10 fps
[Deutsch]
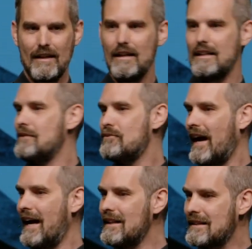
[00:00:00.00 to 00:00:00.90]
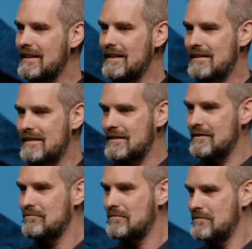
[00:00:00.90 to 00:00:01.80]
in deinem Verhältnis
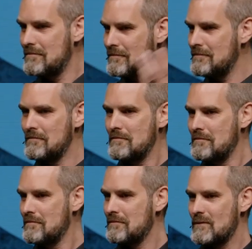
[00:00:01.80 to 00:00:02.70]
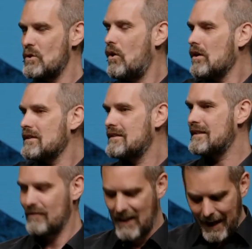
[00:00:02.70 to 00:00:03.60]
zu Gott,
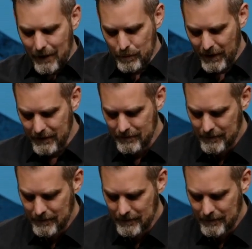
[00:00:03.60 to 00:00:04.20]
im Glauben,